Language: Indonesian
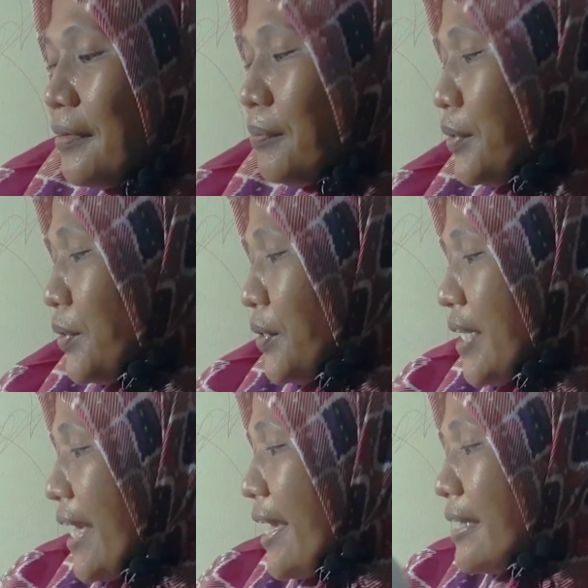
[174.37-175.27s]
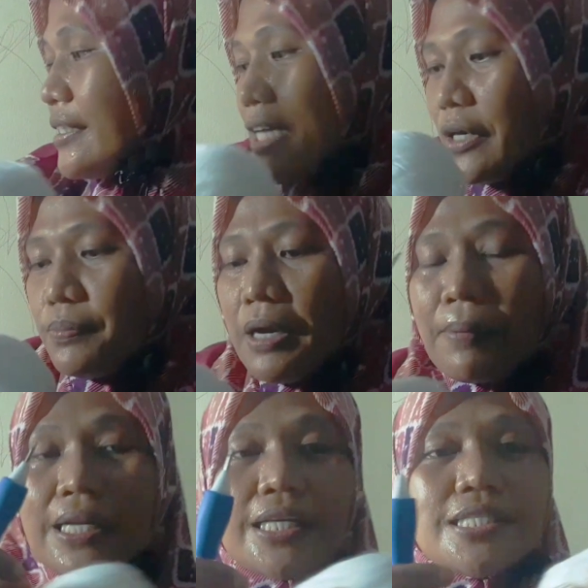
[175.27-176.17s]
butuhnya yang jarum yang
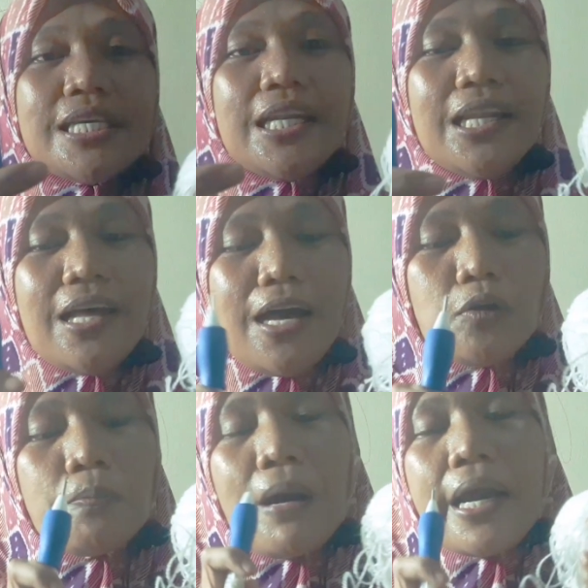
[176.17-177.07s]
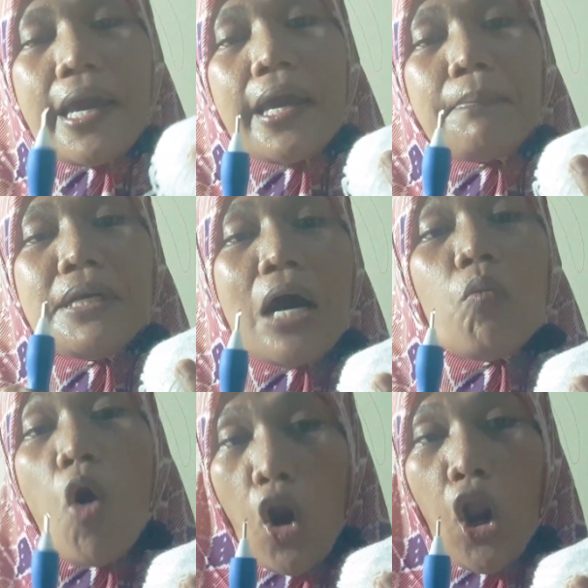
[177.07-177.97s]
paling kecil. Aku pakai
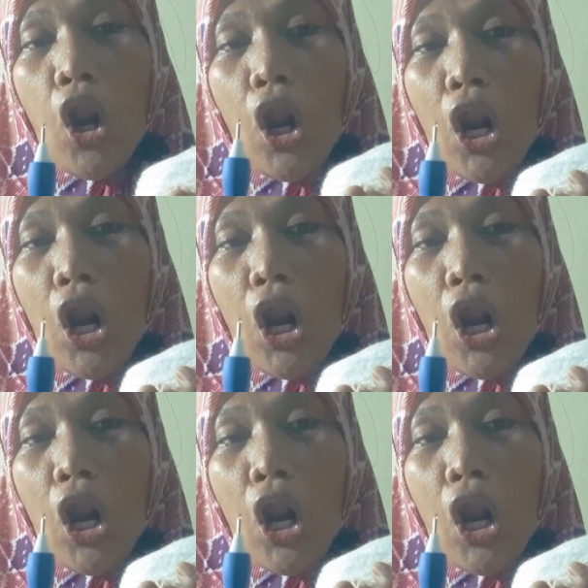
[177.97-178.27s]
benang wol.